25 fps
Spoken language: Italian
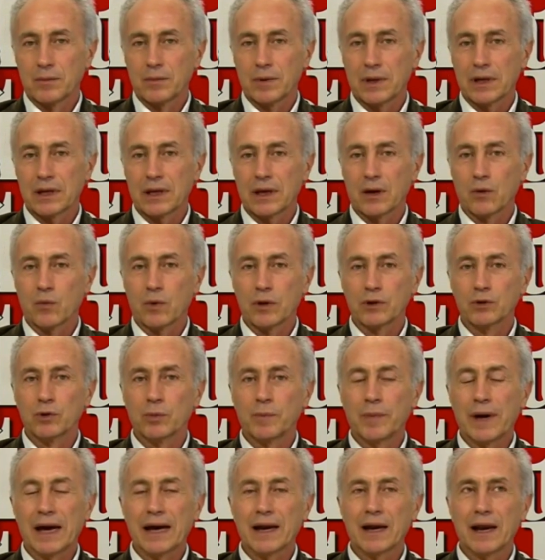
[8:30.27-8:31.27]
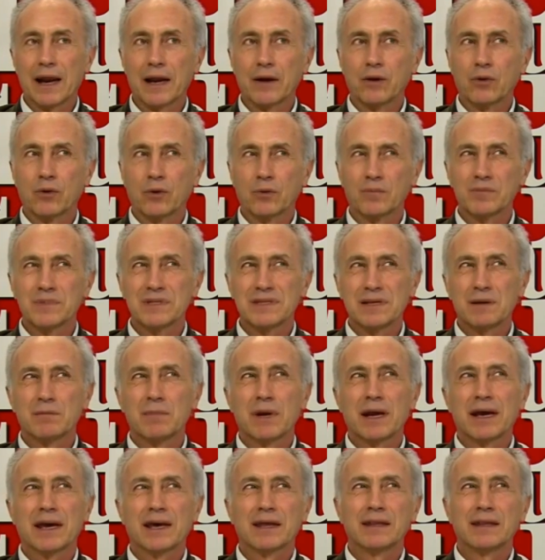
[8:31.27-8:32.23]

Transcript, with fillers: perché quando parlano sembra